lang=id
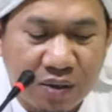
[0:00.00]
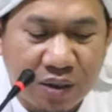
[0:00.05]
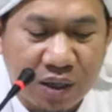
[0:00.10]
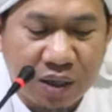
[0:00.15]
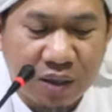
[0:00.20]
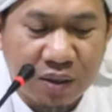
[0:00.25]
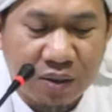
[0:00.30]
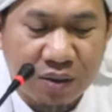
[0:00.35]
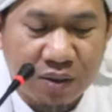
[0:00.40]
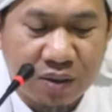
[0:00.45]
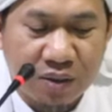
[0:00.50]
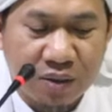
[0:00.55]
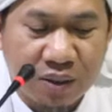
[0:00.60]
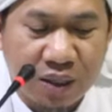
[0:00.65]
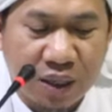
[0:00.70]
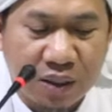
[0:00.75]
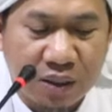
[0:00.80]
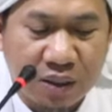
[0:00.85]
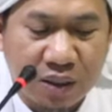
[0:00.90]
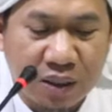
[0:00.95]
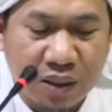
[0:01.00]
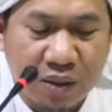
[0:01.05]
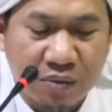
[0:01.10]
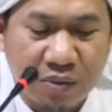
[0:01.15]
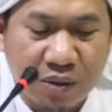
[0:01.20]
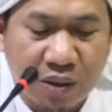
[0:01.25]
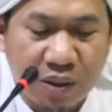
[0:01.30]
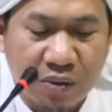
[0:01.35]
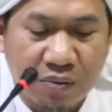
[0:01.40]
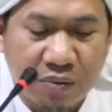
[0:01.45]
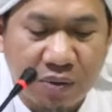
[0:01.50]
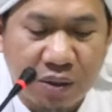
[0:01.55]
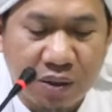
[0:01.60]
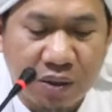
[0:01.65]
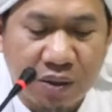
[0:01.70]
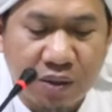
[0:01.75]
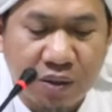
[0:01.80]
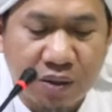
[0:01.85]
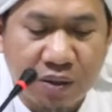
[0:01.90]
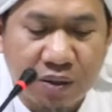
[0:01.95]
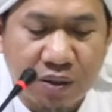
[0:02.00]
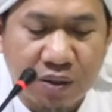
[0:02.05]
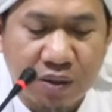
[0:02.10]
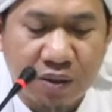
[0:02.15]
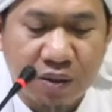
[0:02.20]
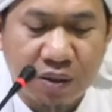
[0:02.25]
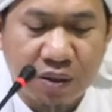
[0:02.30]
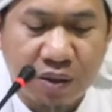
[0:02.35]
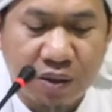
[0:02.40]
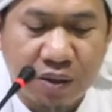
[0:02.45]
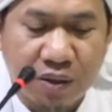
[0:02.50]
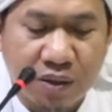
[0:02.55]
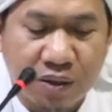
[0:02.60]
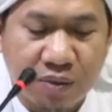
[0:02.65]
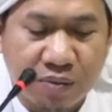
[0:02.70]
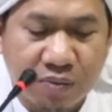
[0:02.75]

orang datang sama Nabi ya